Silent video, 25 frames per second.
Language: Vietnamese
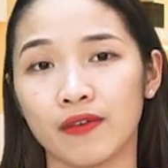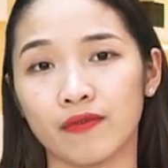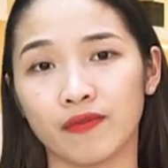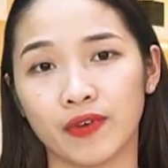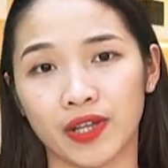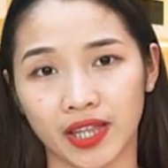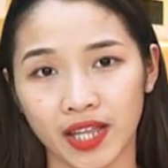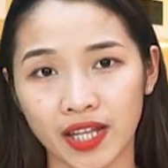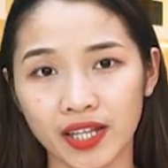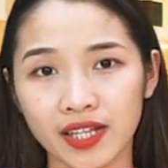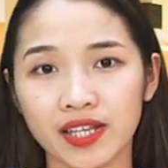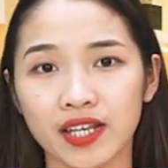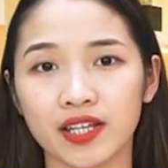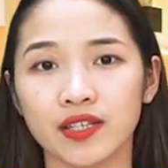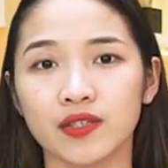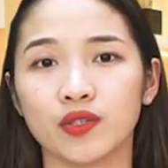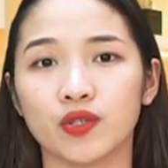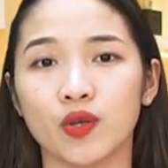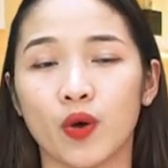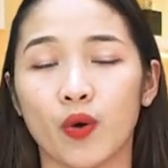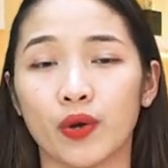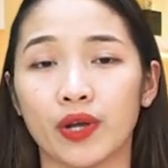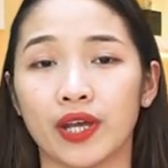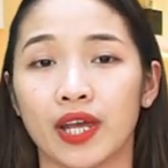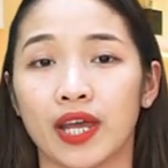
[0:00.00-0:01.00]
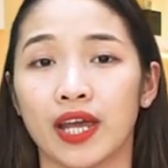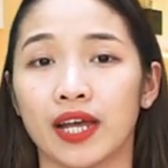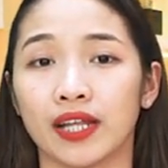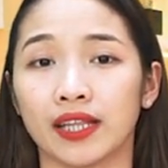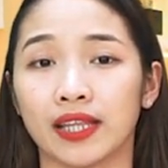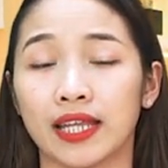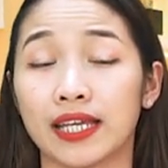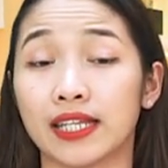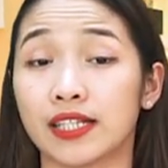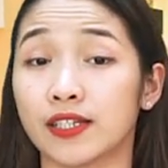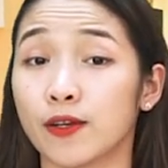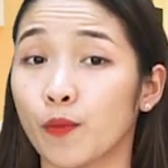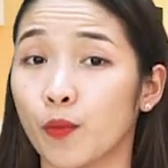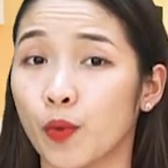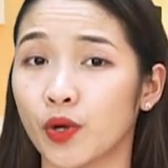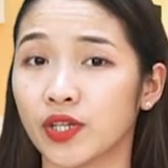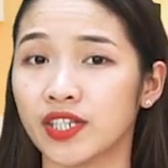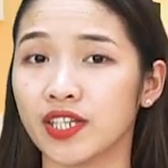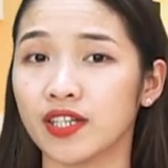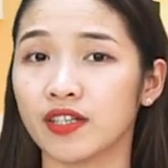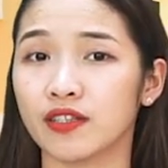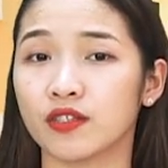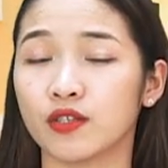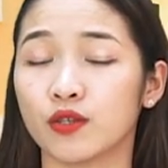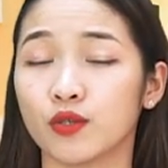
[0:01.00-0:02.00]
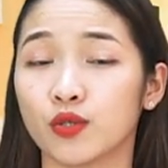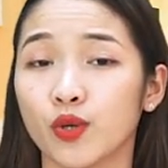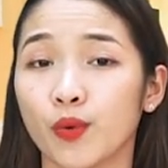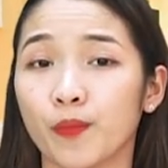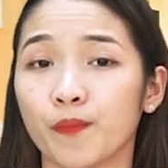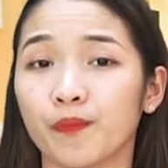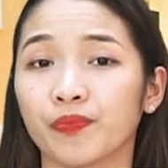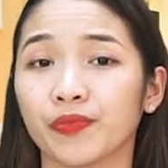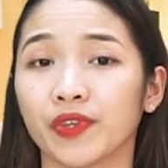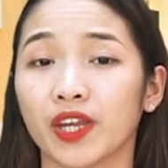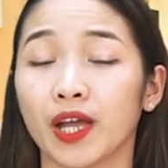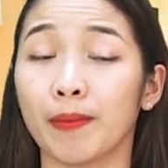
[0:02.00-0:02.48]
Và tất nhiên rồi thì trong quá trình sử dụng